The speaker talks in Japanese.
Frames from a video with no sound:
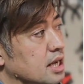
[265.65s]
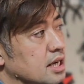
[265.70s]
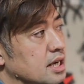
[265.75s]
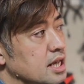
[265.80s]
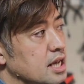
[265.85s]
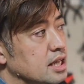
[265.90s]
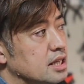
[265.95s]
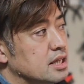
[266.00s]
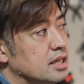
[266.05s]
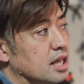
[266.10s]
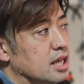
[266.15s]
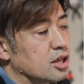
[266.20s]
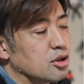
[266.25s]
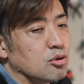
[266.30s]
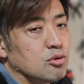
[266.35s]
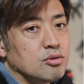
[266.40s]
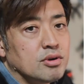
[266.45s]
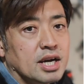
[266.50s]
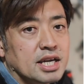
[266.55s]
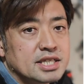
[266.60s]

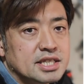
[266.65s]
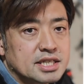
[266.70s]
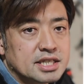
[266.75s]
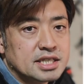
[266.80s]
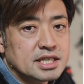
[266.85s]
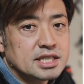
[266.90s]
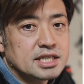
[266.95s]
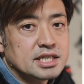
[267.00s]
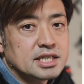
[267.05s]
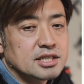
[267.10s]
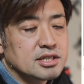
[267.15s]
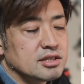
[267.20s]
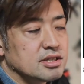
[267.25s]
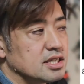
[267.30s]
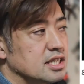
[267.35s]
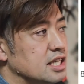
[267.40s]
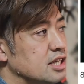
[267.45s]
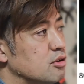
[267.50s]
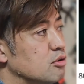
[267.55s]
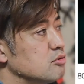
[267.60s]

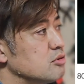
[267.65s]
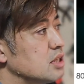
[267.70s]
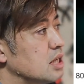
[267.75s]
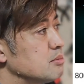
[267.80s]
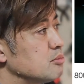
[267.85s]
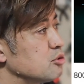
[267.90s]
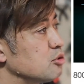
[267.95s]
0.48kg